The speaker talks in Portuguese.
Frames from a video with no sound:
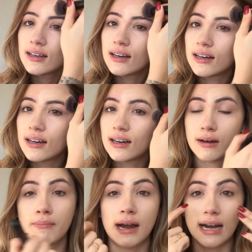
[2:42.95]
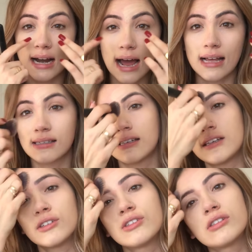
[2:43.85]
uh, marcar as
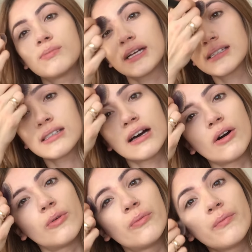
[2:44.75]
linhas de expressão.